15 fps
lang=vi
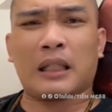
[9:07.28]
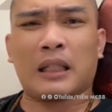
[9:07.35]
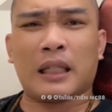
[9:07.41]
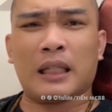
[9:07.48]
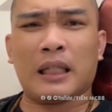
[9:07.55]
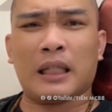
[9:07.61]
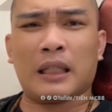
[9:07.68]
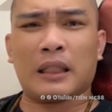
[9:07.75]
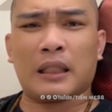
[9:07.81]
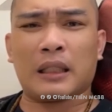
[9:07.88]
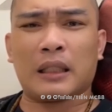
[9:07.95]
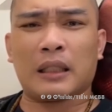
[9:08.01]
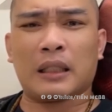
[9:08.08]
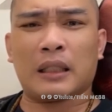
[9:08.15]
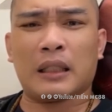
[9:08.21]
nhà nên
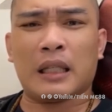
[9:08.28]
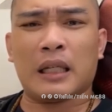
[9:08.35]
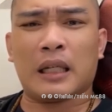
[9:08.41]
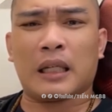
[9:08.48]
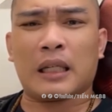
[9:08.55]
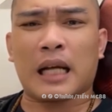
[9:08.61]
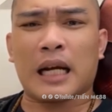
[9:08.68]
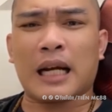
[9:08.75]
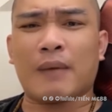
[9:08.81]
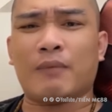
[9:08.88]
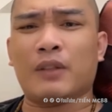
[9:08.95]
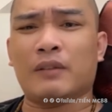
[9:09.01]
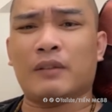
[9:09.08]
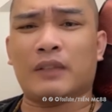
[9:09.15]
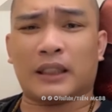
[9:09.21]
nên đợi đã
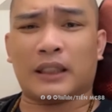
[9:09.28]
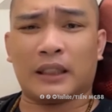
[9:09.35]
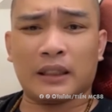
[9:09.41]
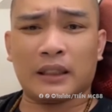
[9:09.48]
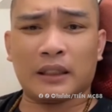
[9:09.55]
làm những việc gì